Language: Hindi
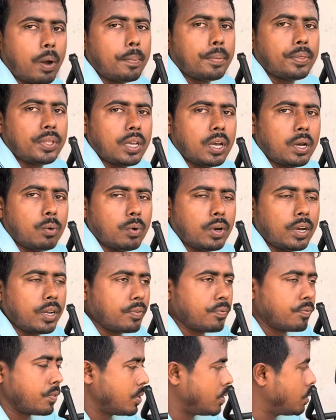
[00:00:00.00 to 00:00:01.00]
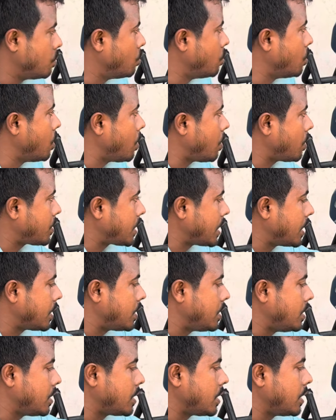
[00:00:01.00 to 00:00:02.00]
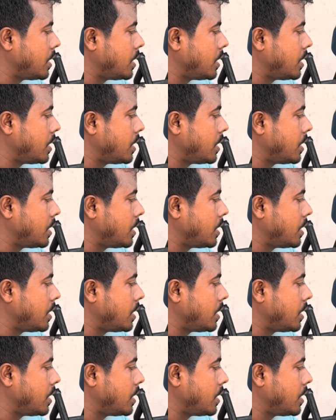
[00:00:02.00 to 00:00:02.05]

पंप दिया हुआ है वो टंकी